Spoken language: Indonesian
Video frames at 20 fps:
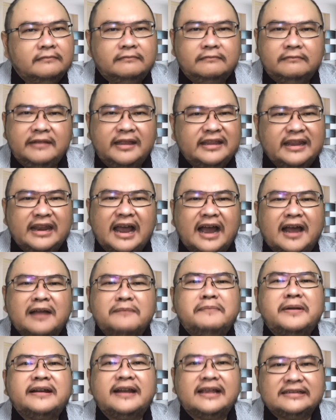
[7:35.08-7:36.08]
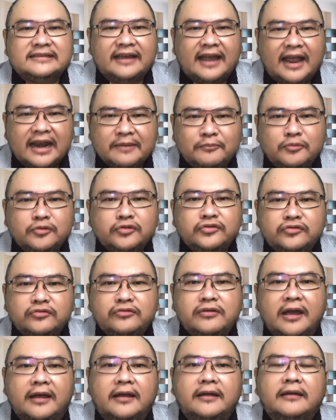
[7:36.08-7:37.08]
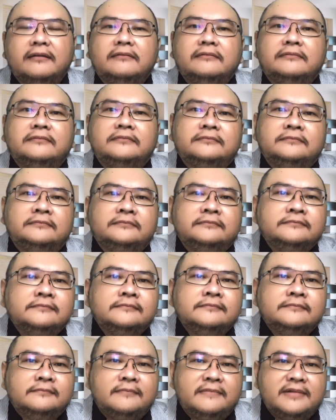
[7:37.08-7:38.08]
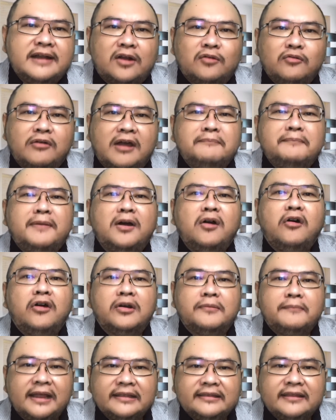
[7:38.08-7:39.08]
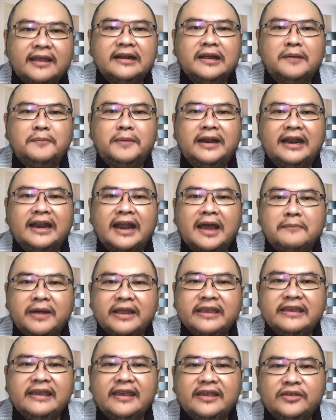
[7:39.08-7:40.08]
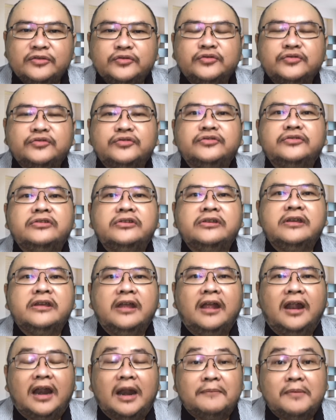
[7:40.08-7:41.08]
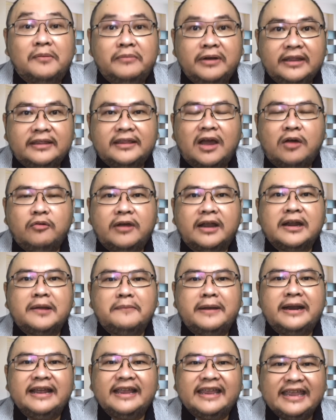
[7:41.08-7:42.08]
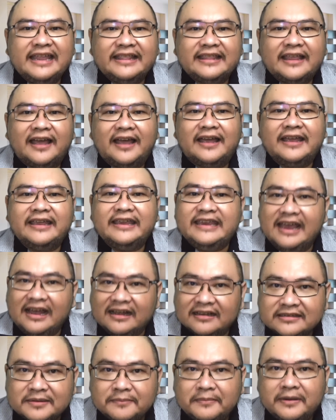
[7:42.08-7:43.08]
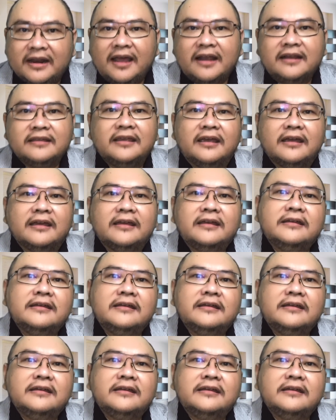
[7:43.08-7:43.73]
Dia tidak akan pernah sekalipun juga menaruhkan penghormatan kepada nama Yesus dan memberitahukan kepada kita yang sebenarnya